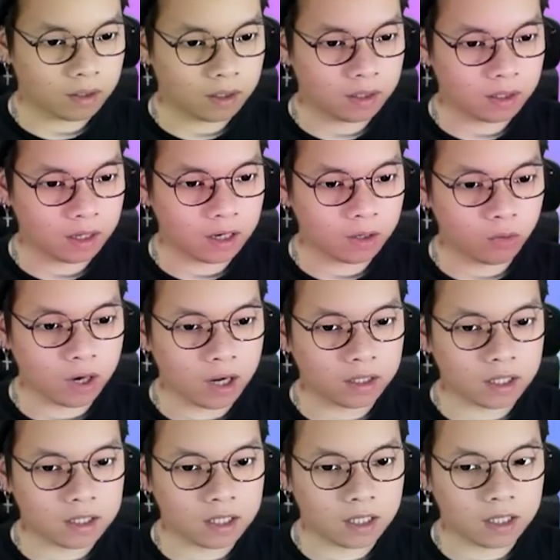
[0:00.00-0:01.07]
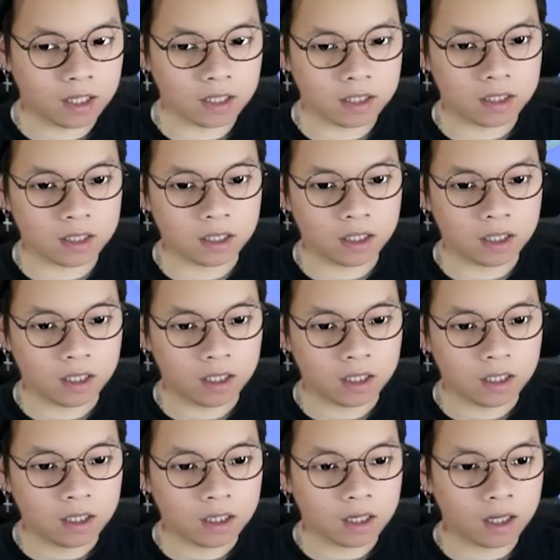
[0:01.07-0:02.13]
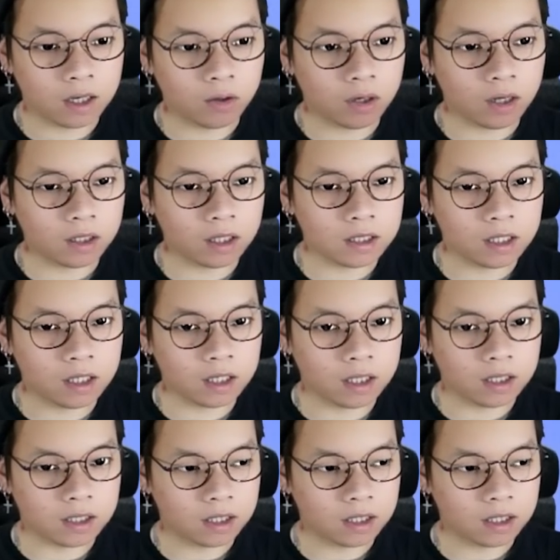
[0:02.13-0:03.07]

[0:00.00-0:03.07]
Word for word: Karena kurang kita kesini aja, guys. Karena kurang kita kesini aja guys.